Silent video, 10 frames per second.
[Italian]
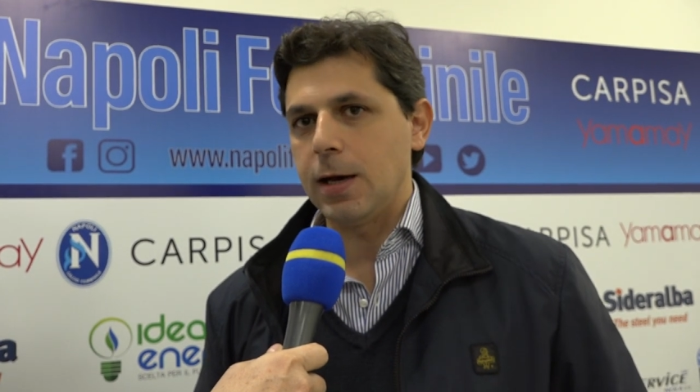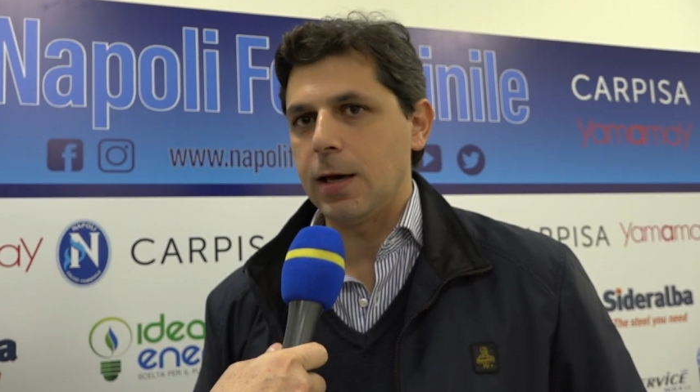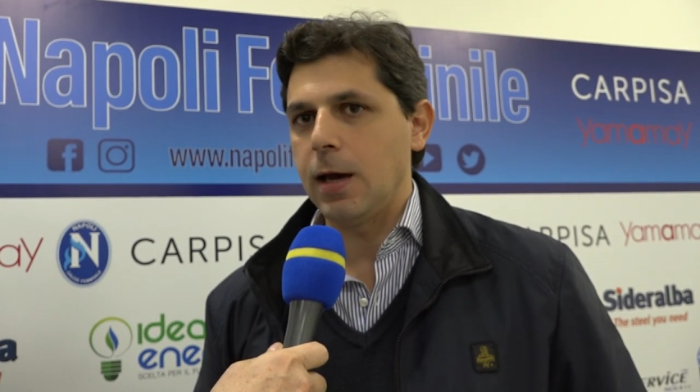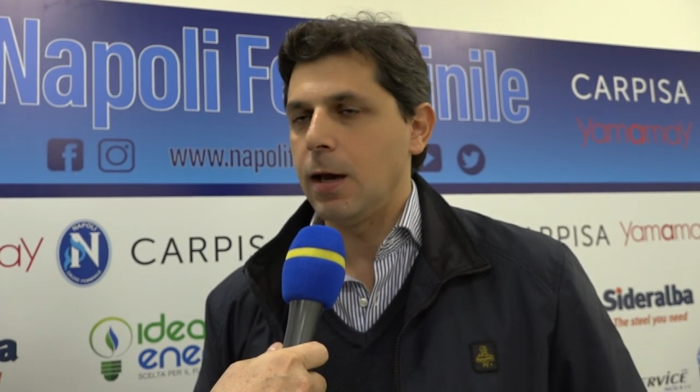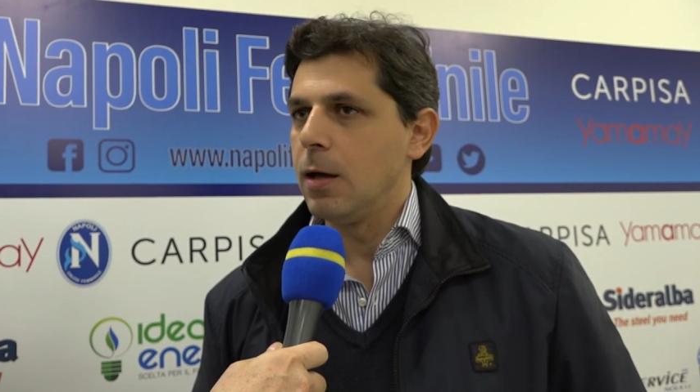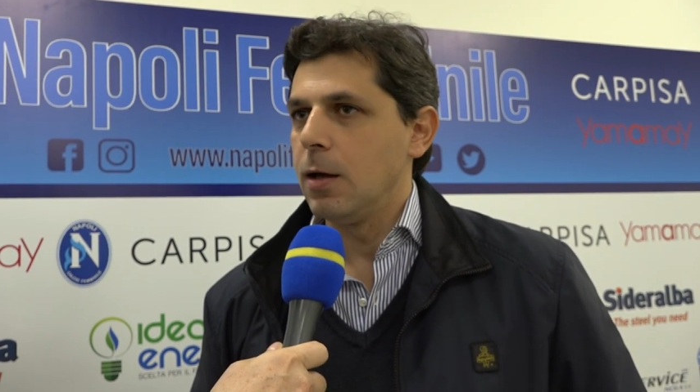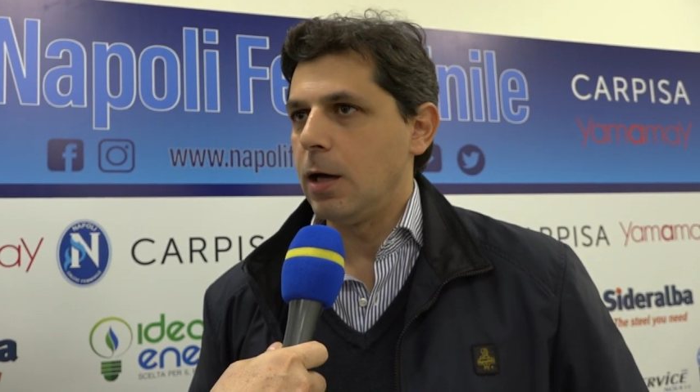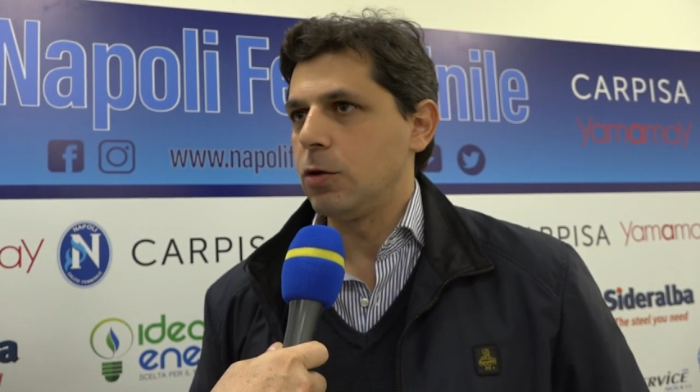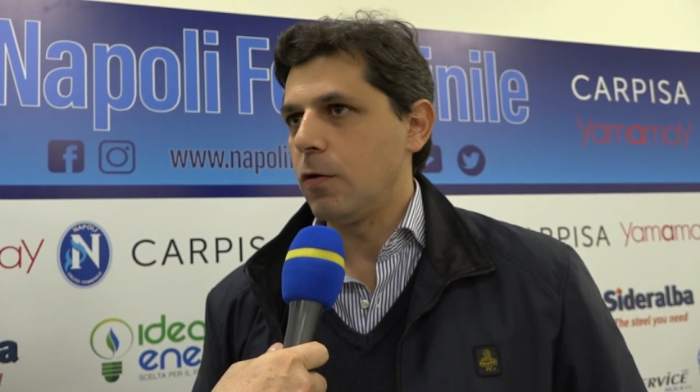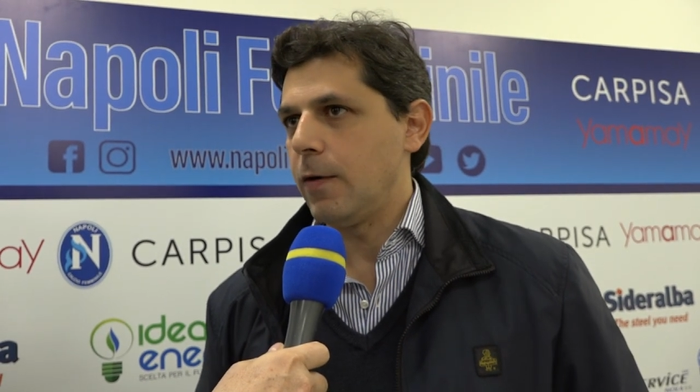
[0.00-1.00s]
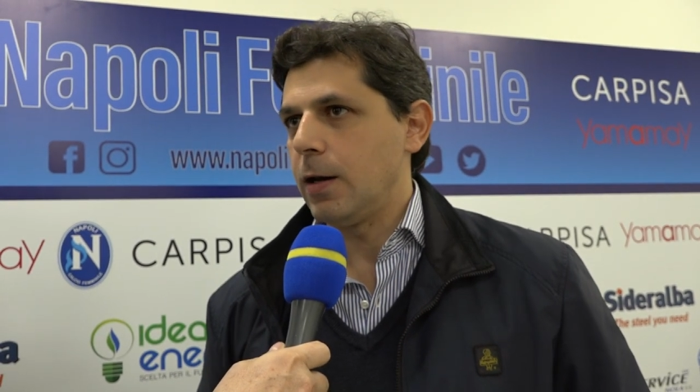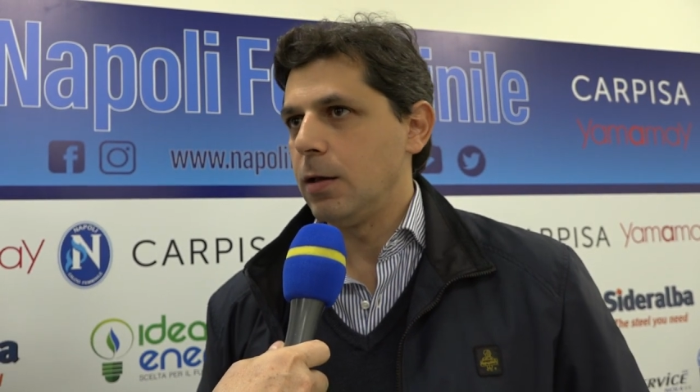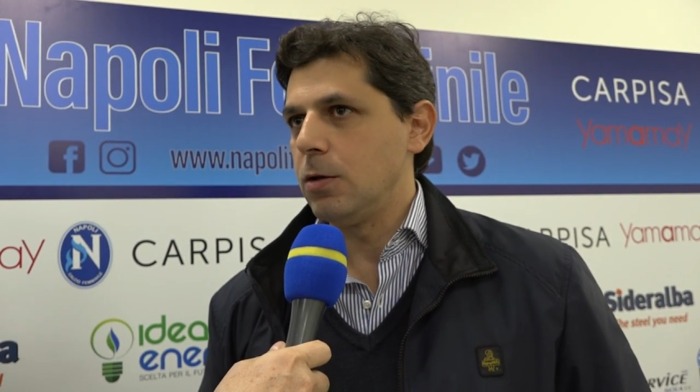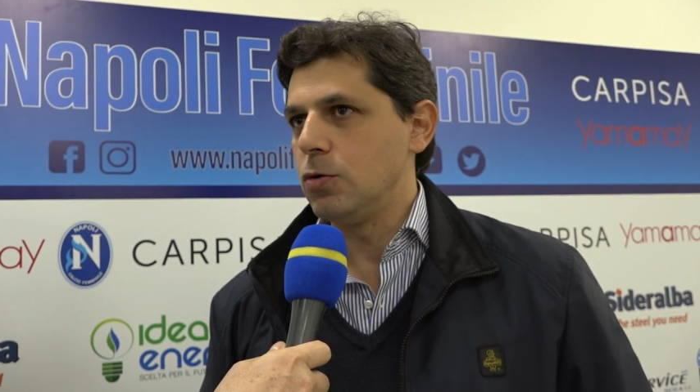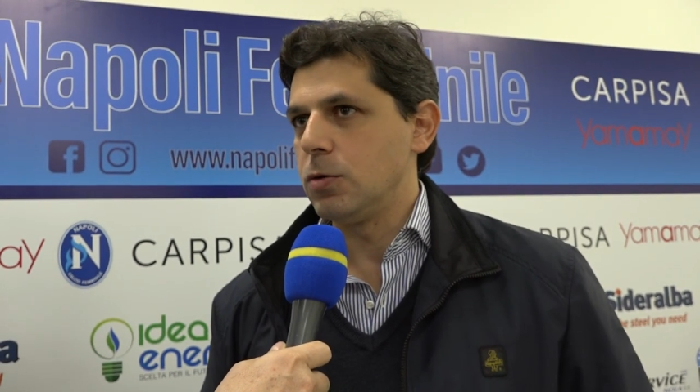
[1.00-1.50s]
anche a trovare
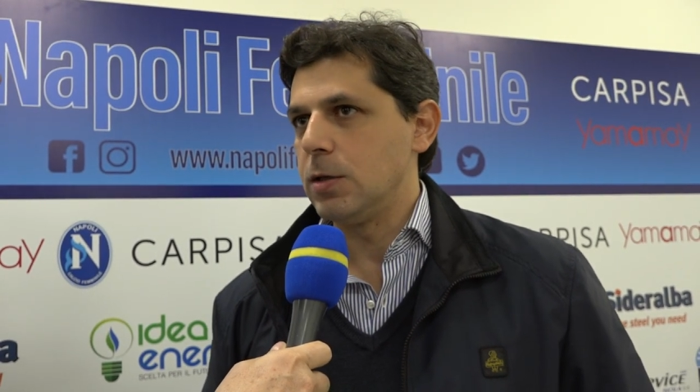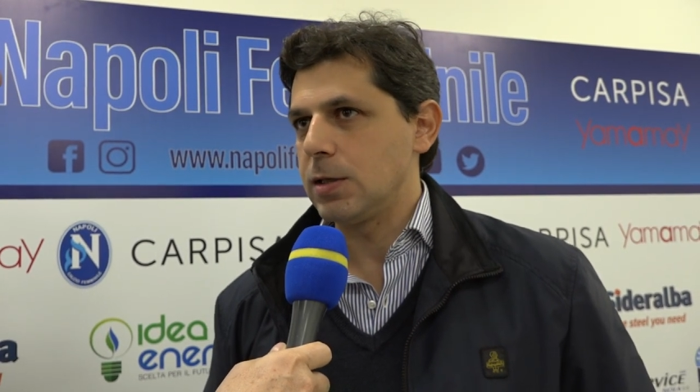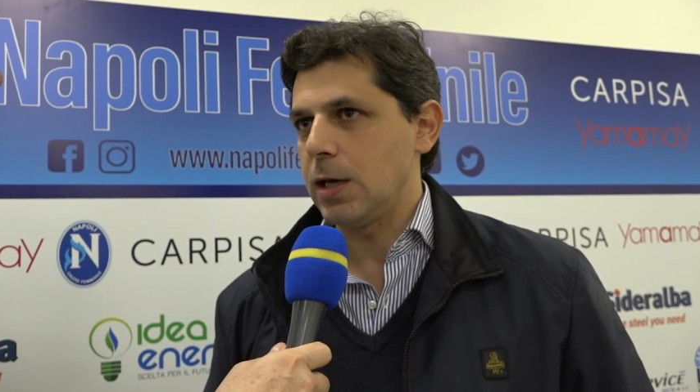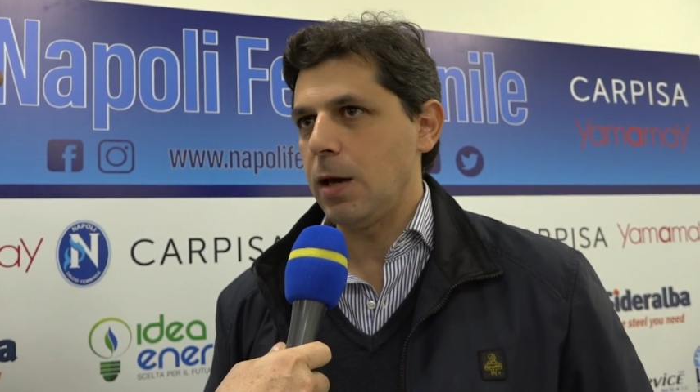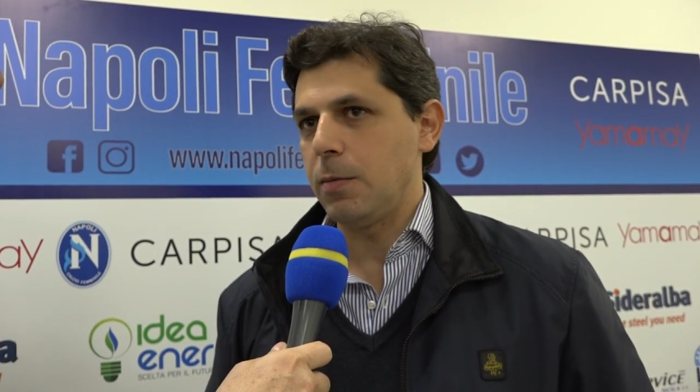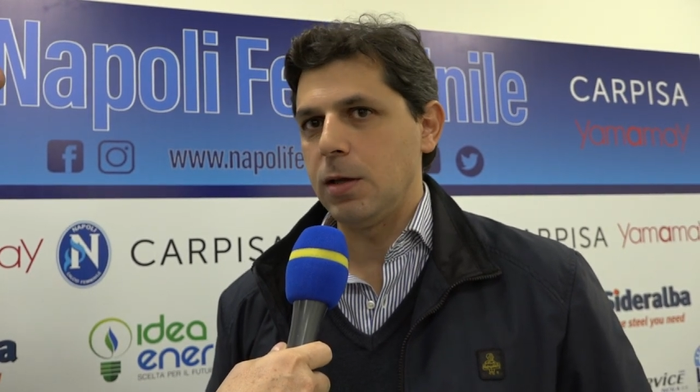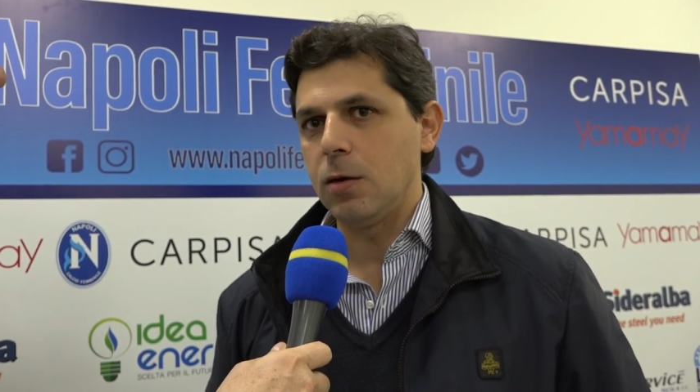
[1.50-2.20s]
dei giusti schemi,